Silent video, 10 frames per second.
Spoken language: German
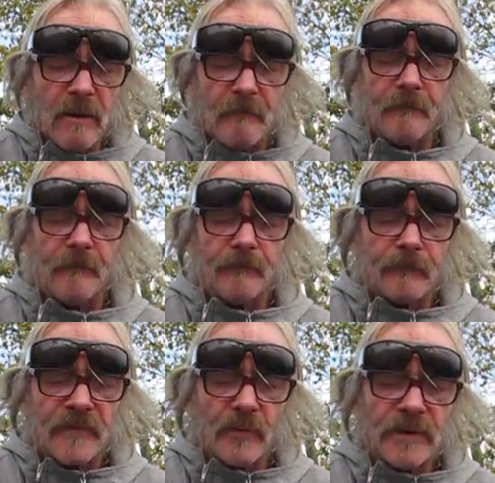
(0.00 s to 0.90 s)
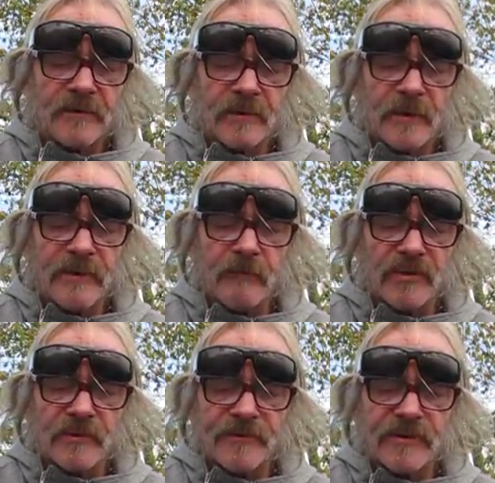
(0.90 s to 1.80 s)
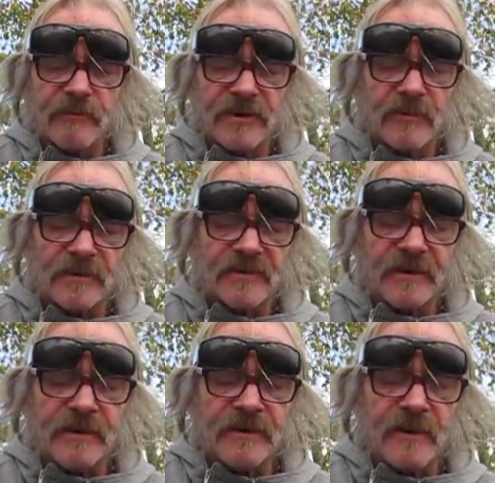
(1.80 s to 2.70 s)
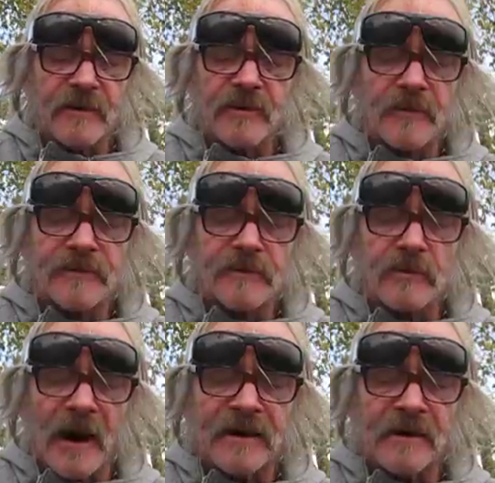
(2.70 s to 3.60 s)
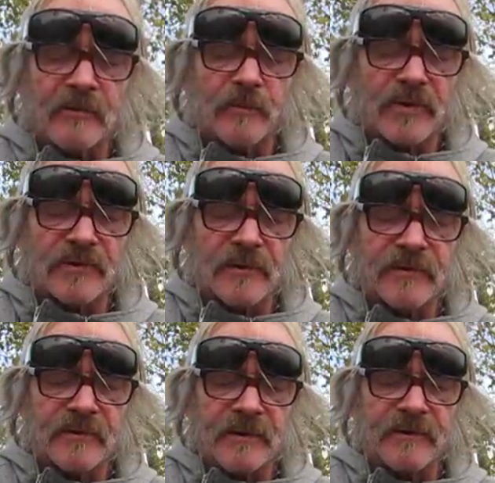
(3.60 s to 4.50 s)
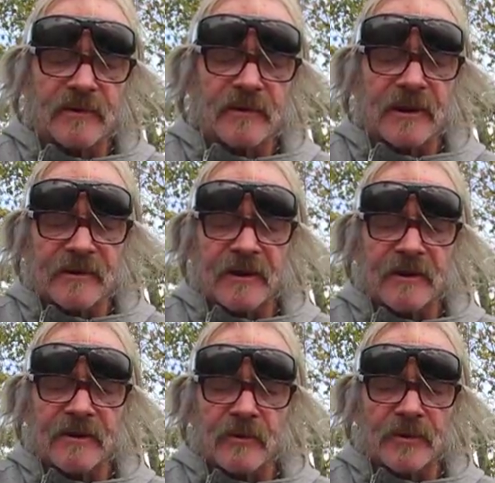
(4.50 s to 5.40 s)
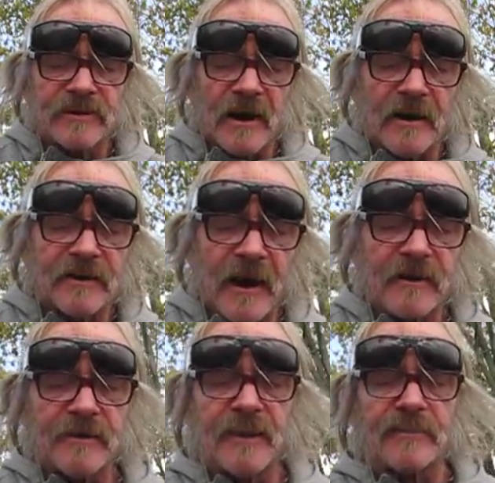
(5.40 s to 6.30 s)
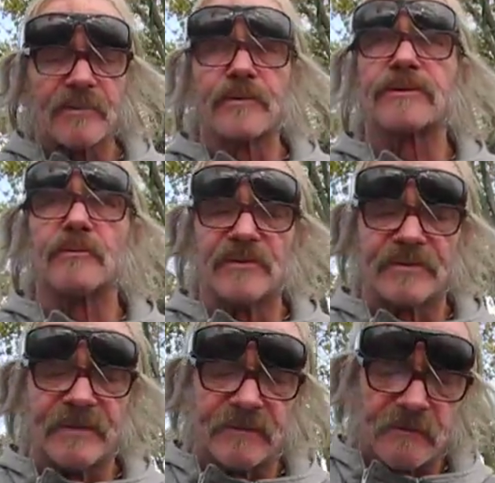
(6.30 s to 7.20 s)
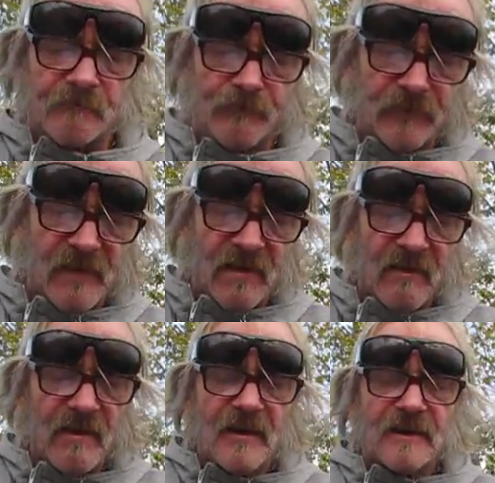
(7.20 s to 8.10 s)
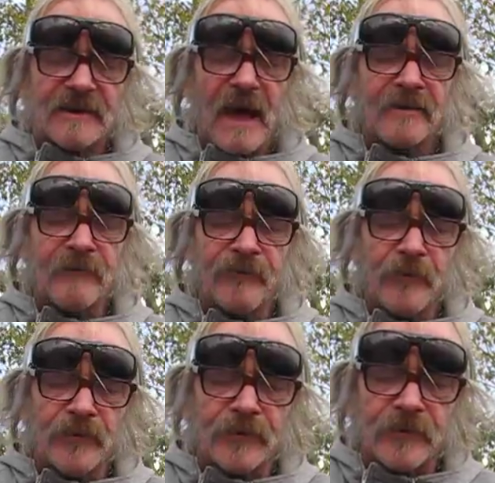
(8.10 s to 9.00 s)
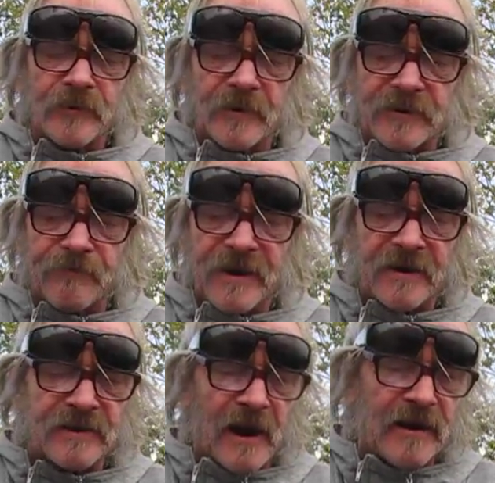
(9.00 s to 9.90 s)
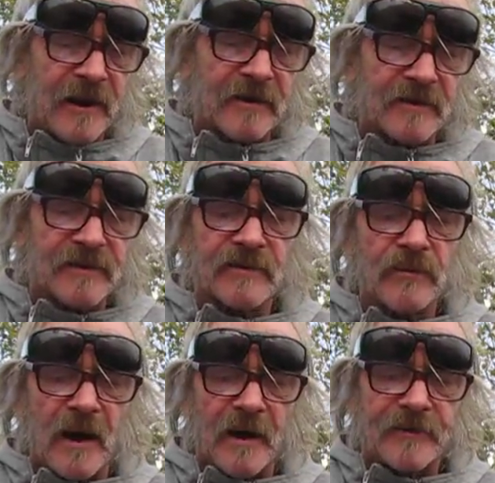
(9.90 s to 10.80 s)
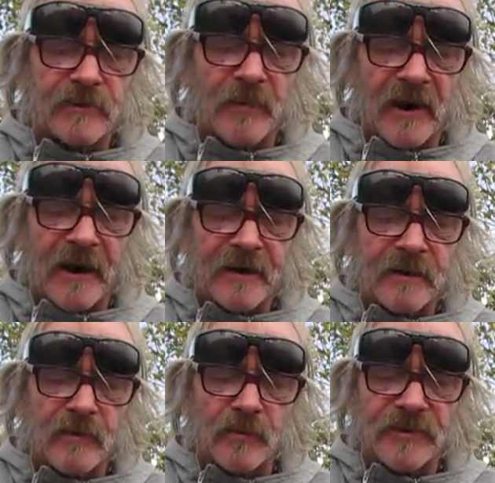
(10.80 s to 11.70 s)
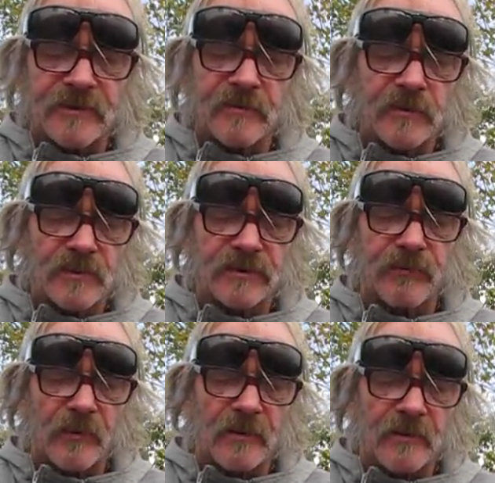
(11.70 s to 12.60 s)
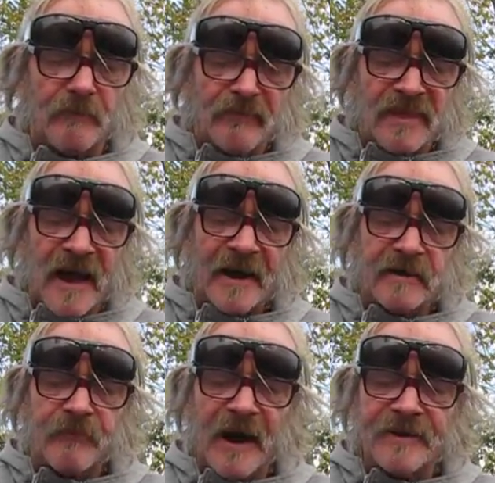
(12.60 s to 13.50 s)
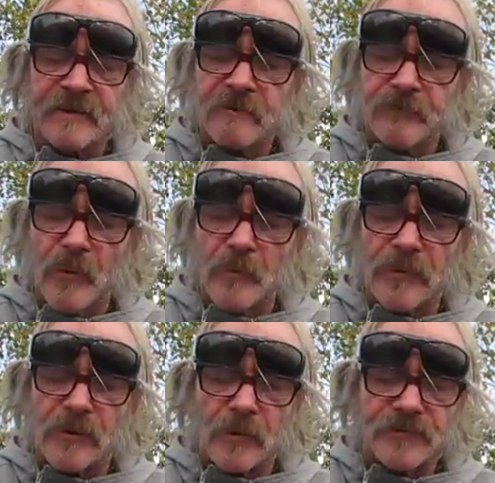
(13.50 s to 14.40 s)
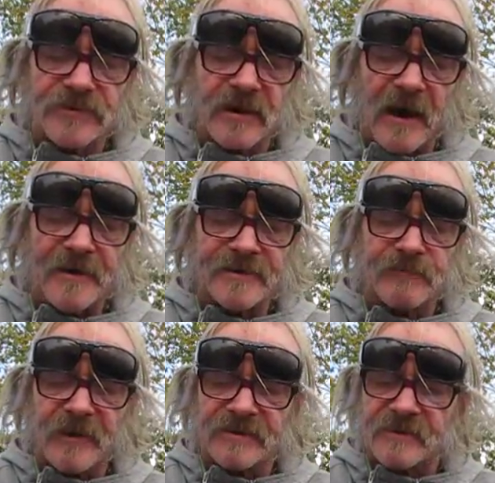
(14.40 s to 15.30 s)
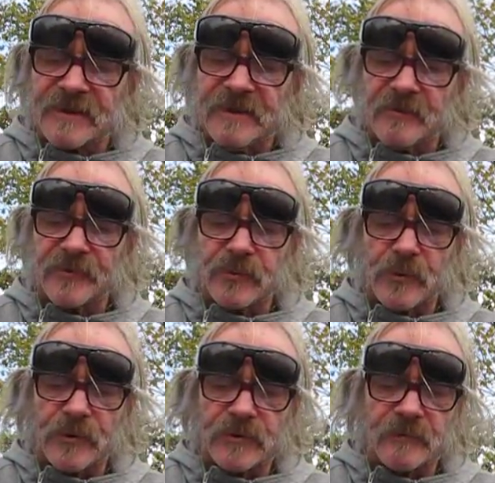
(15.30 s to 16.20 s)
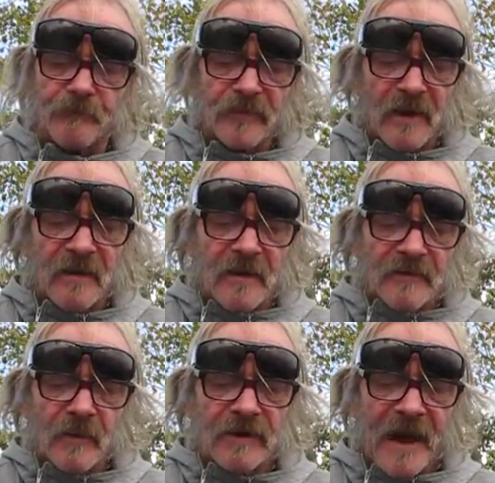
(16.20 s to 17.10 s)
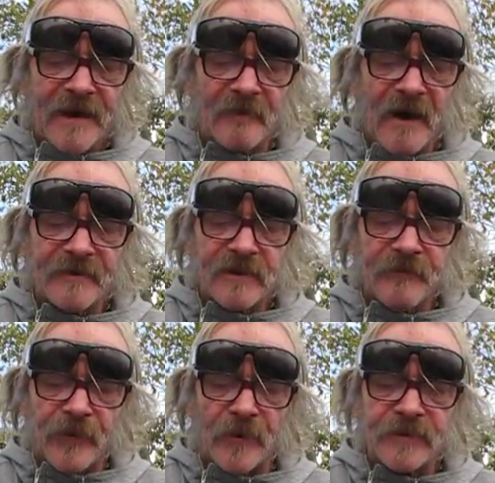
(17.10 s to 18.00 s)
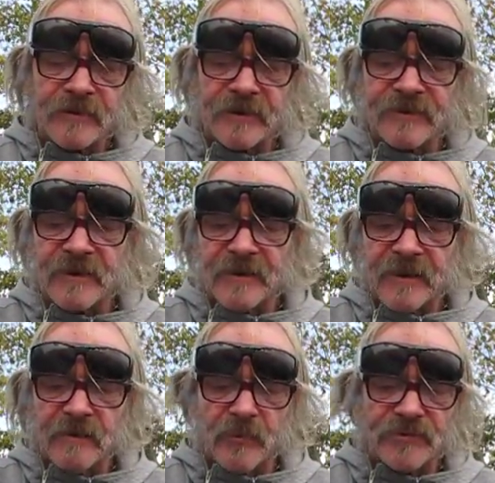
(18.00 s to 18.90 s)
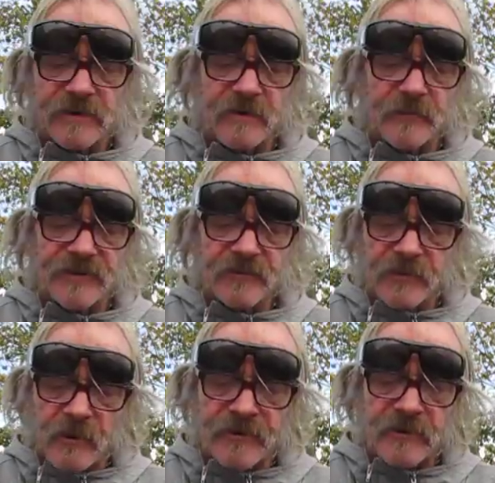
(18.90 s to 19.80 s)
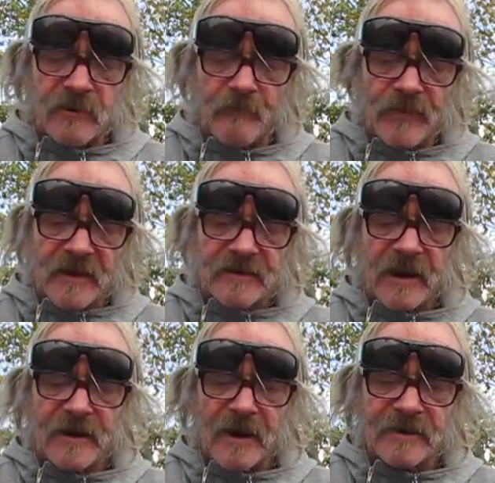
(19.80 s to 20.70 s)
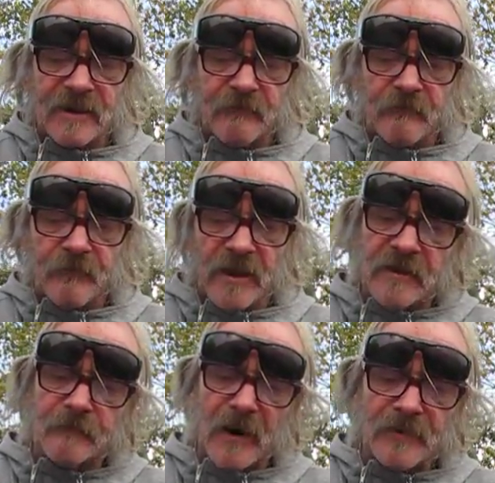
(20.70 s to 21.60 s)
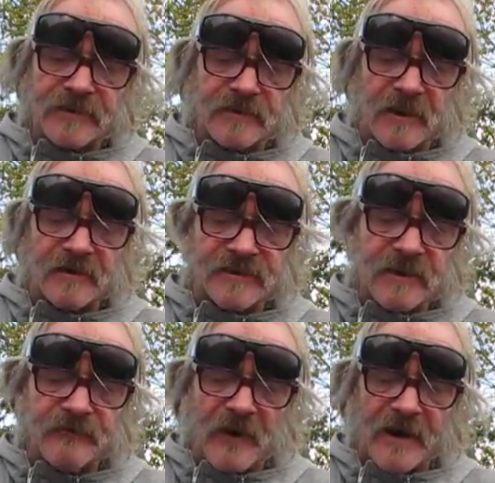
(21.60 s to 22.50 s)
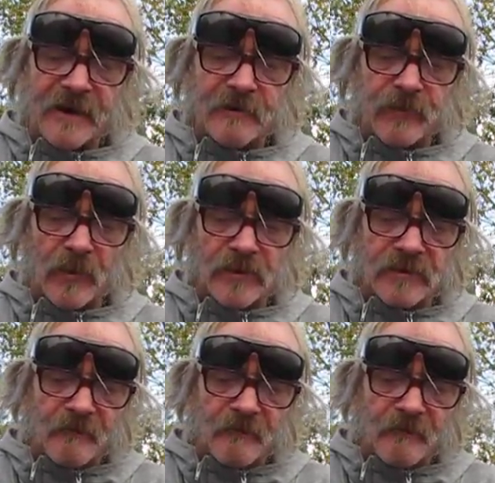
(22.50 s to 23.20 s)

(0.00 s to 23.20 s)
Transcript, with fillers: Hm. Nun entschlossen beschloss ich mich zu entschließen, entschlossen zu handeln und beschloss schließlich letztendlich kurzerhand einen Entschluss zu beschließen. Nach dem Frühstück, ich pflegte ein leckeres Rührei zu bereiten, um es genussvoll einem breiteren Publikumskreis präsentieren zu können. Doch leider waren die Pforten des Hygienemuseums geschlossen, da nach dem äh, Bautzner Senfeigebot